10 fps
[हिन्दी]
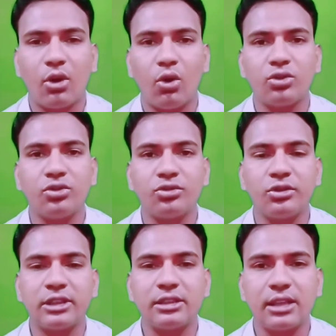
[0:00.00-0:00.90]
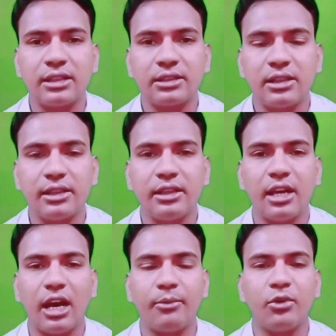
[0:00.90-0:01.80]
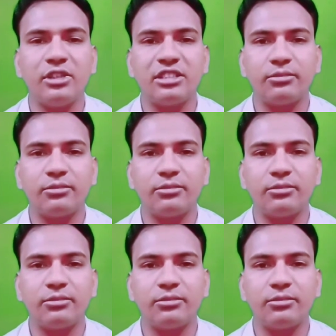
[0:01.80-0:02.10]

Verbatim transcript: और दोस्तों इसके साथ साथ यदि आपको